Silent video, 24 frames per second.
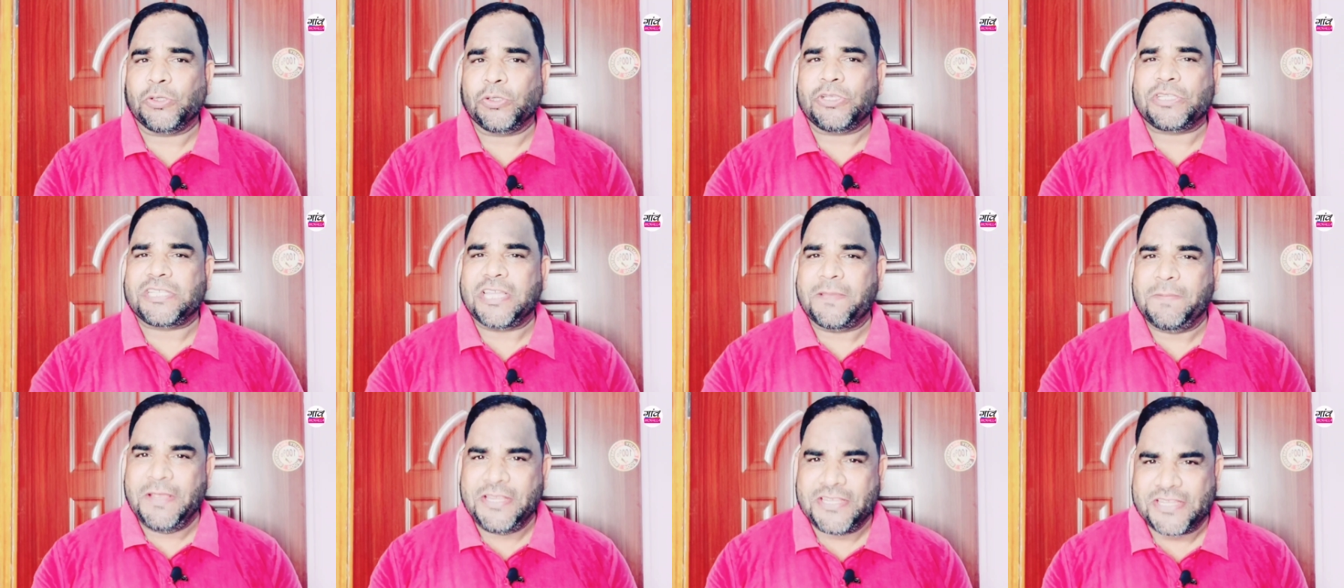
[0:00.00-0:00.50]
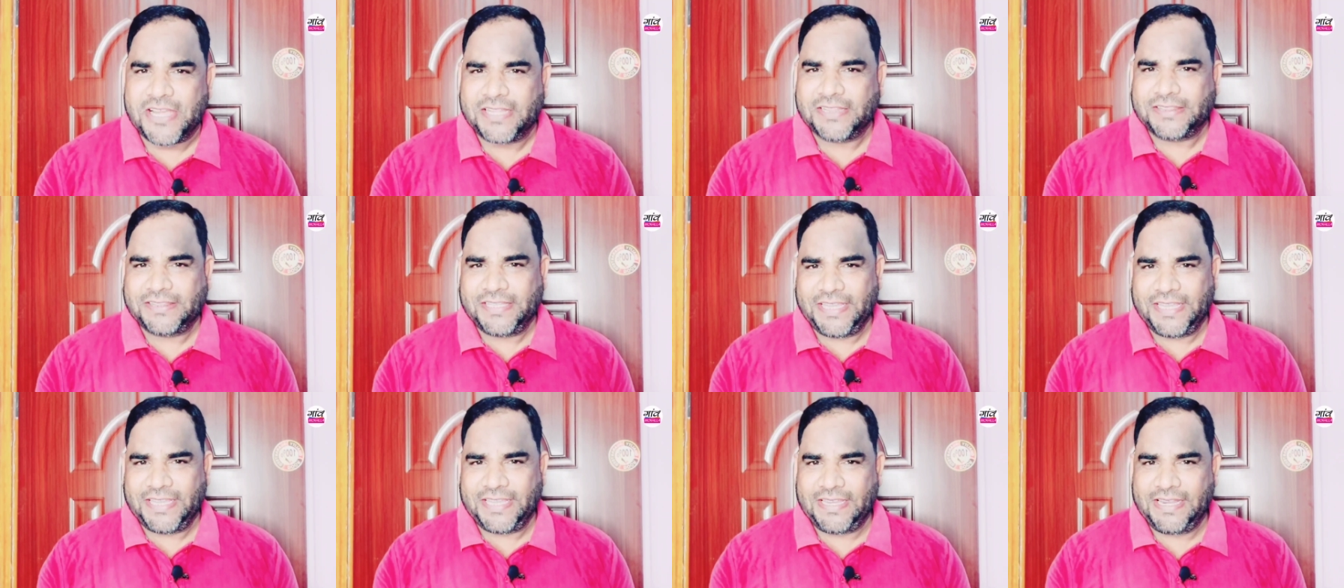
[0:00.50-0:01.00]
तो सभी
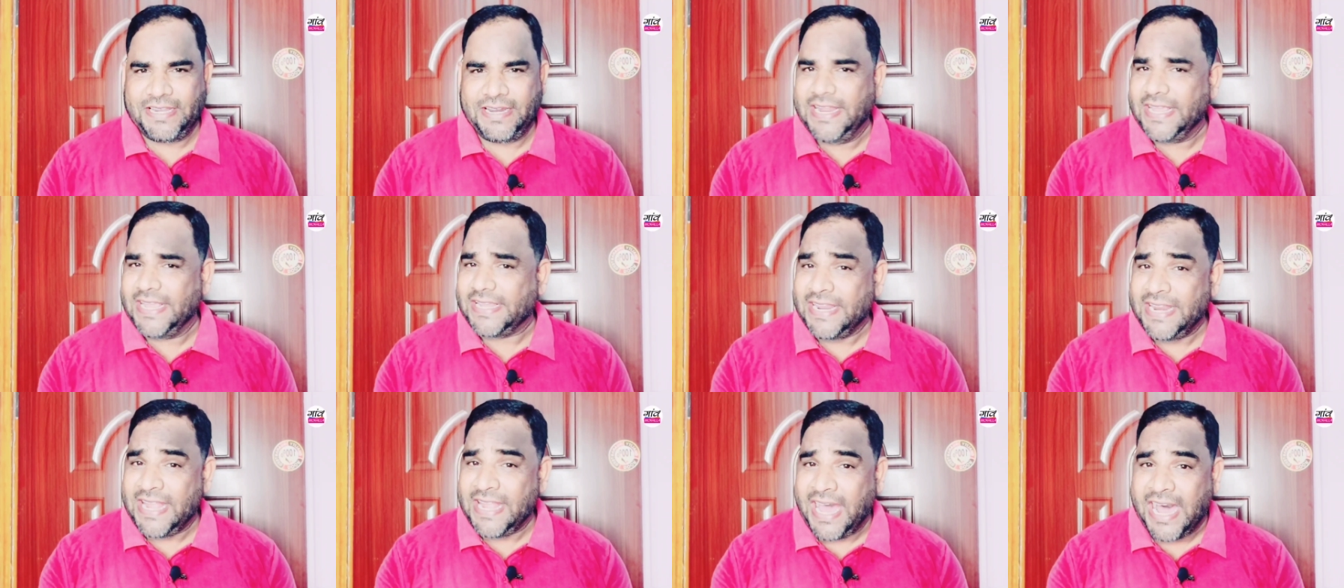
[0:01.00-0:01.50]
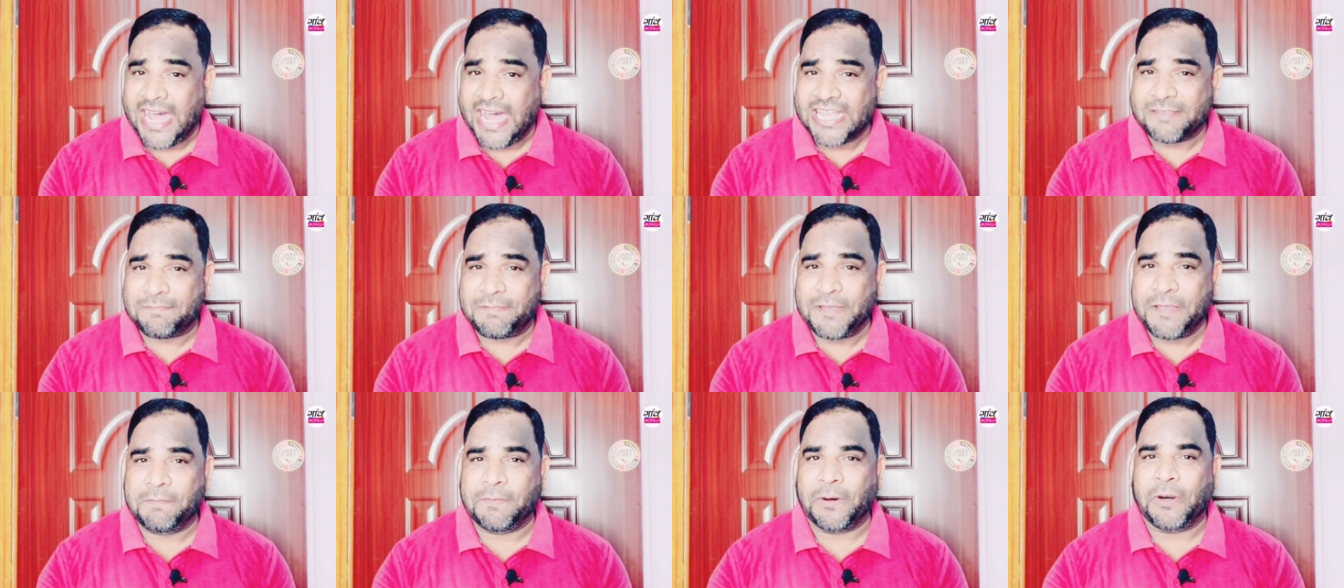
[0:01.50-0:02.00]
जानते हैं लेकिन आज
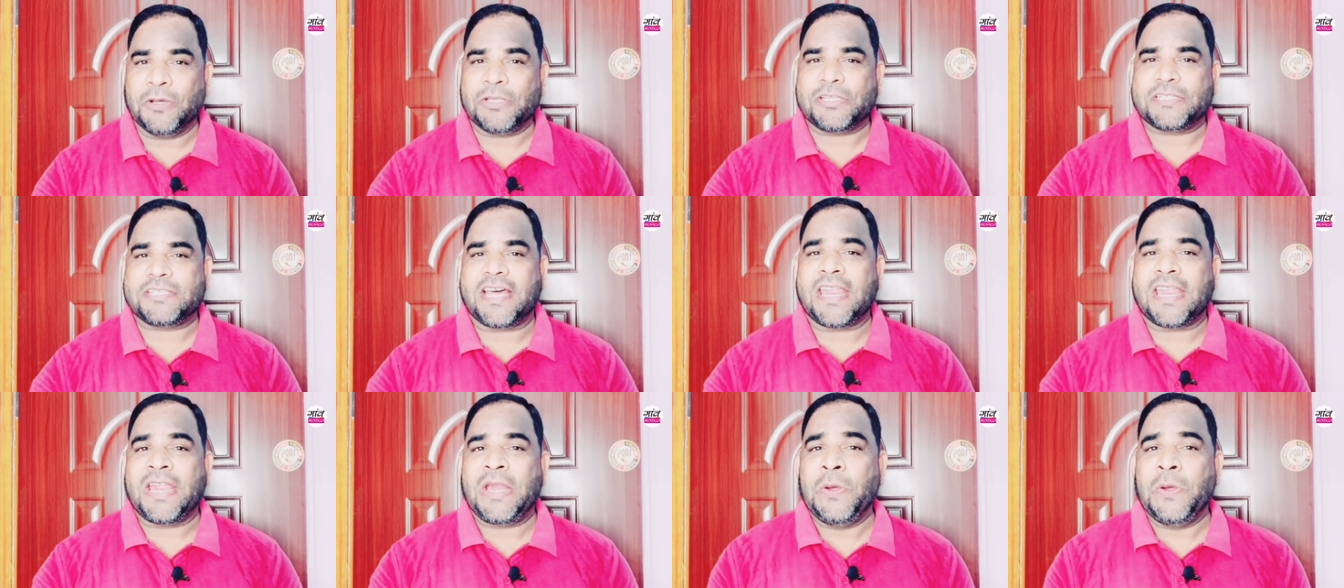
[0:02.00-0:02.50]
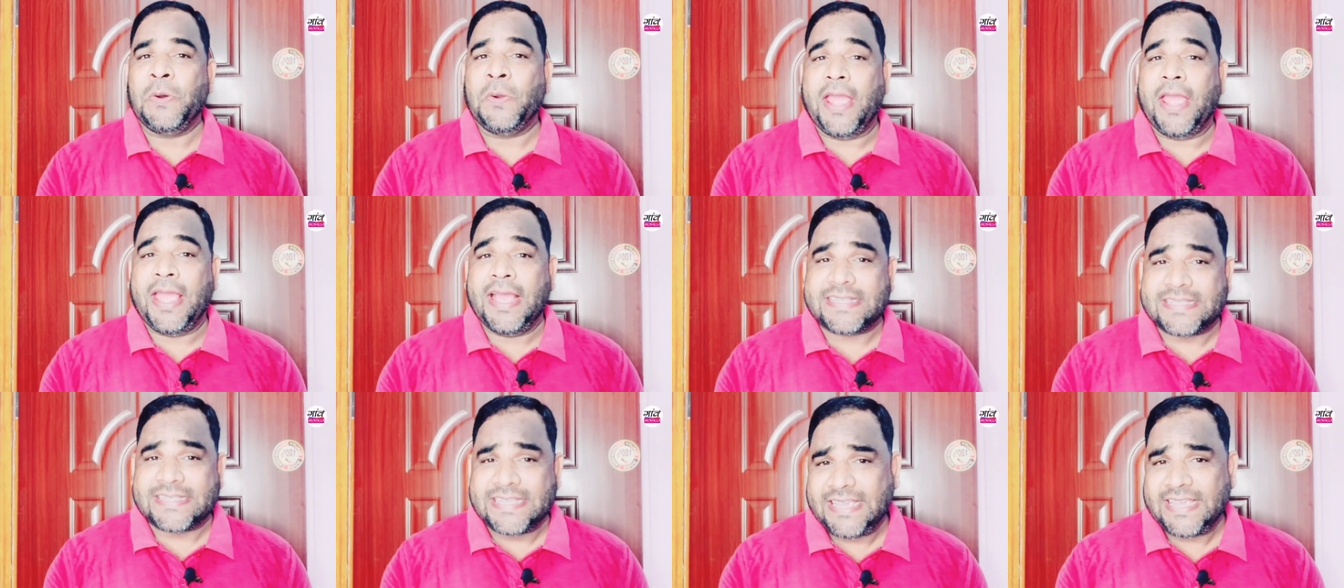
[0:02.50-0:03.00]
भी बहुत सारे लोग
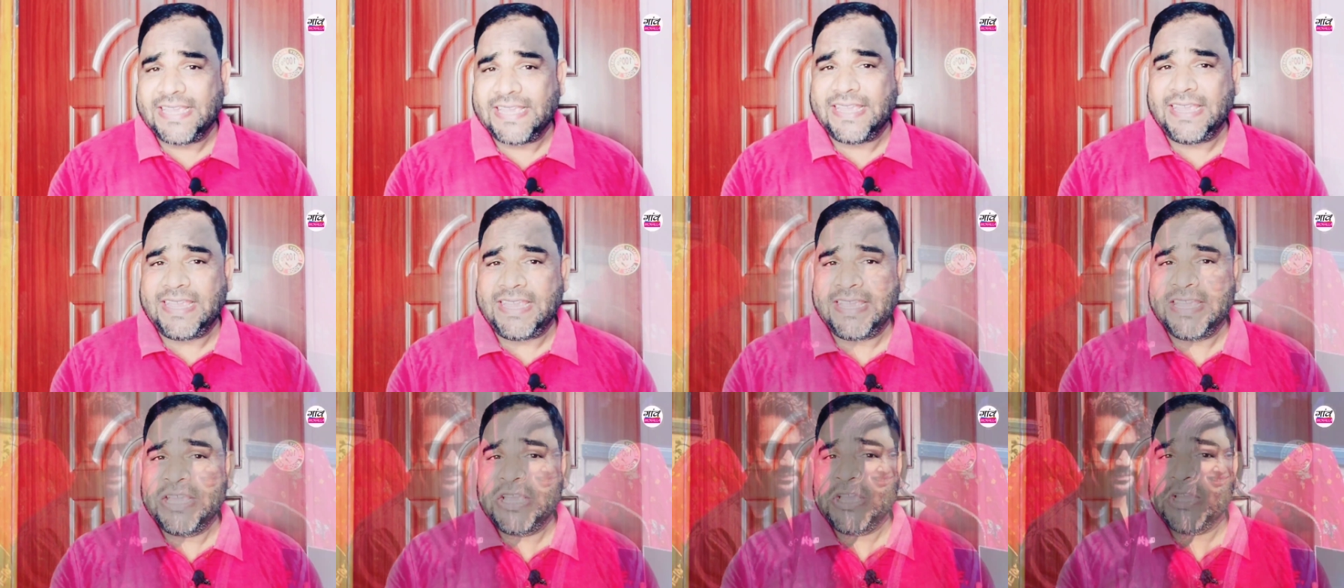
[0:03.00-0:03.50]
ऐसे हैं